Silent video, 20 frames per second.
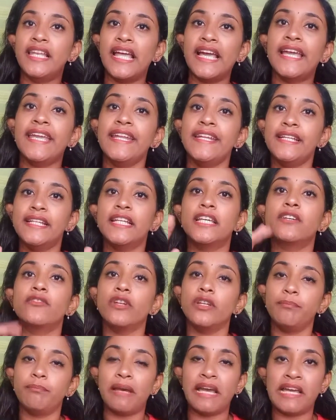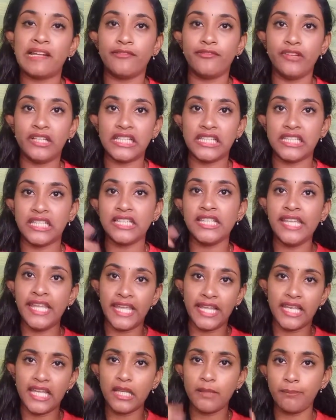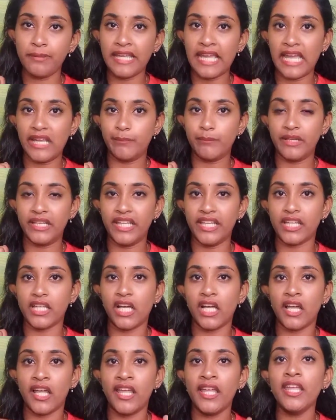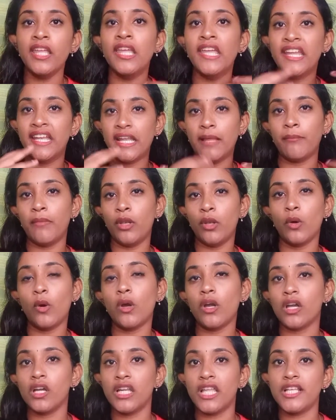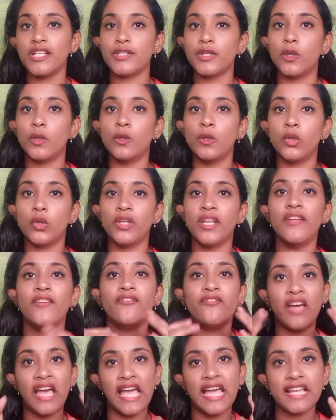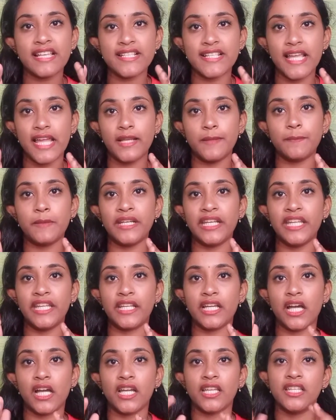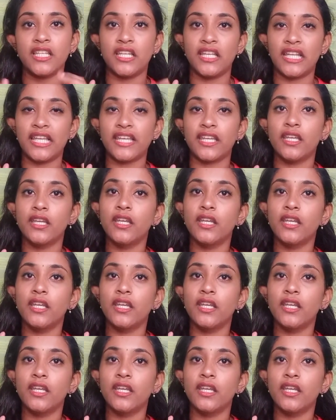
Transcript: லைட் லிக்விட் பேரஃபின் அதாவது எல்எல்பி ஆட் பண்ணியிருக்காங்க நம்ம லோக்கலாக சொல்லணும் பண்ணணும்னா வேக்ஸ் ஆட் பண்ணியிருக்காங்க இதில்